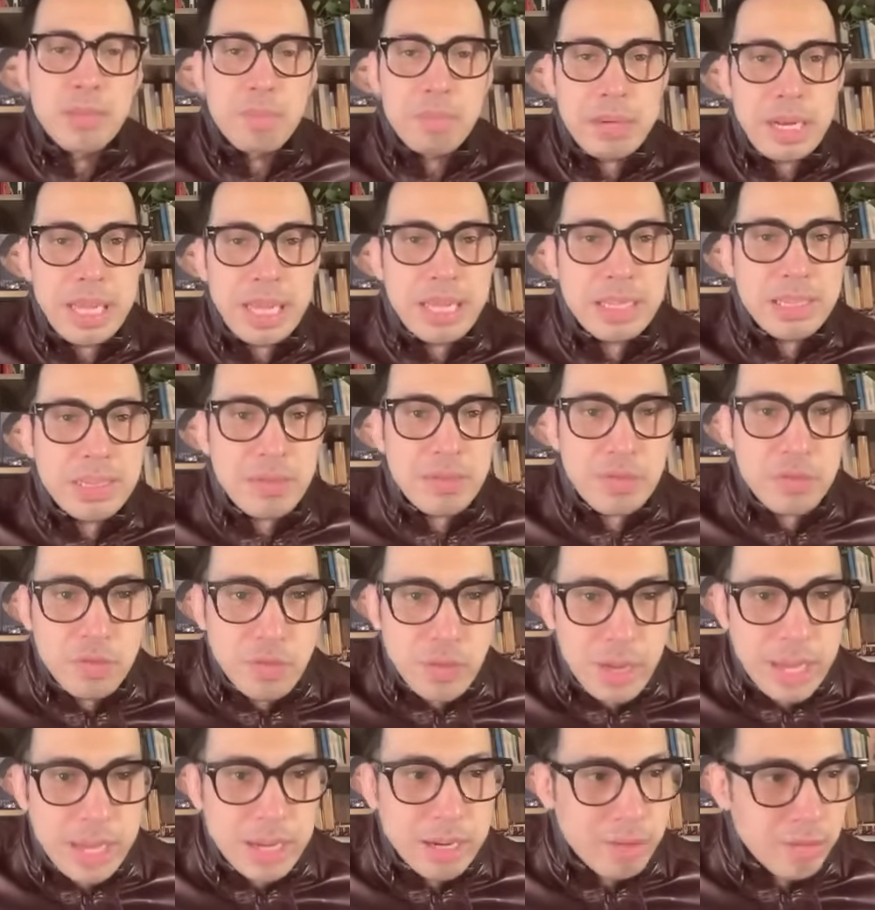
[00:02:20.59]
played a
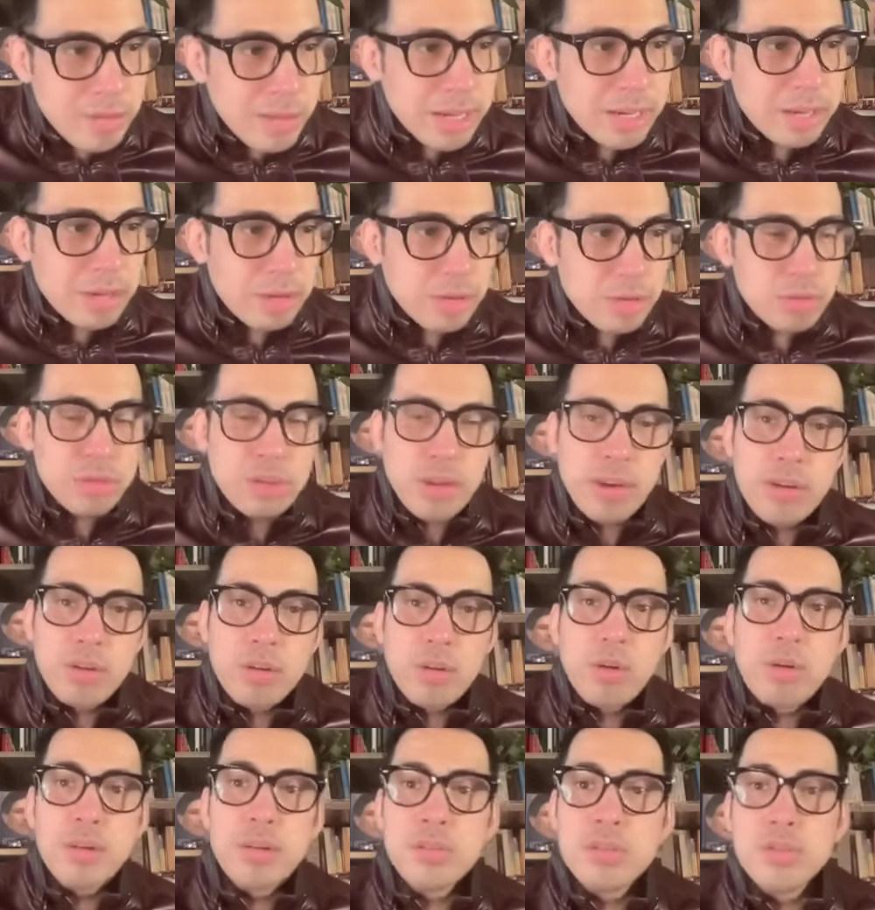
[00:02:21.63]
very very crucial
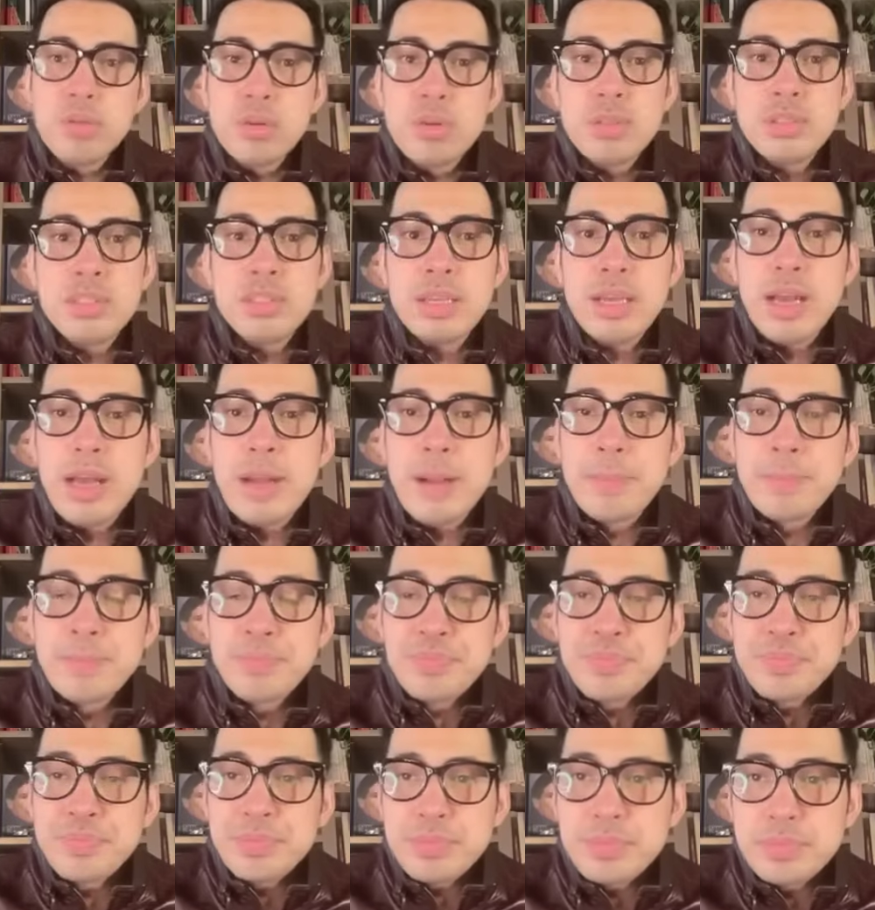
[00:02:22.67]
role dun sa
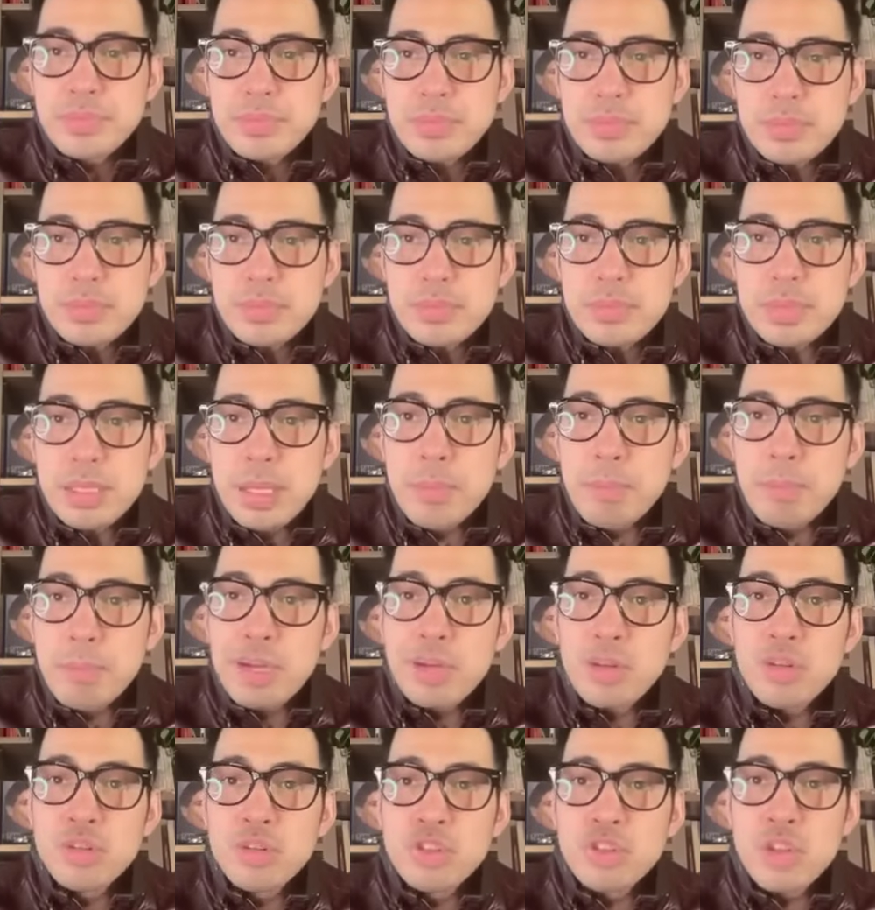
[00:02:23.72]

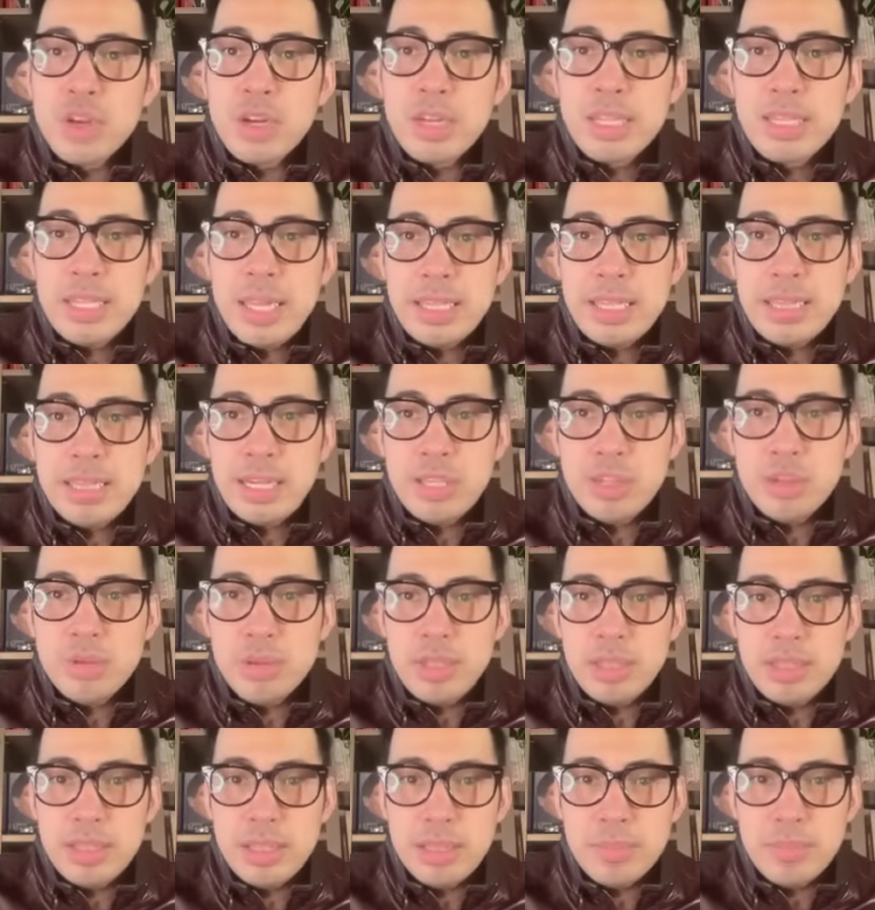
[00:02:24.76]
pag-consolidate ng
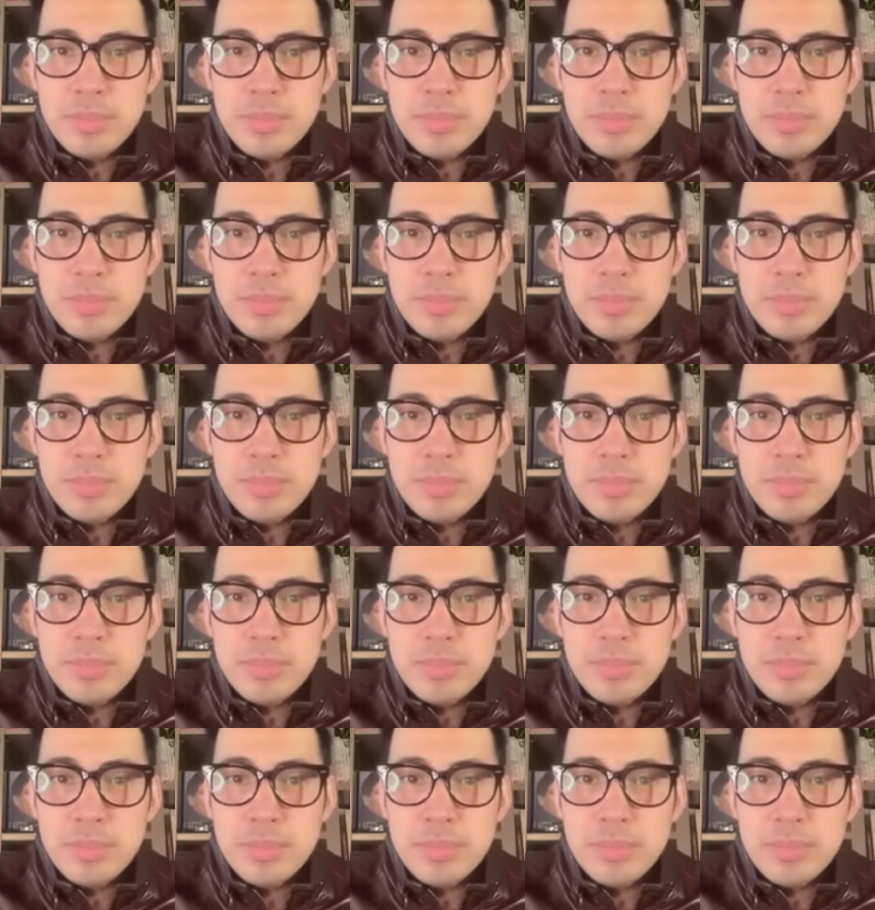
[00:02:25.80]
unit team.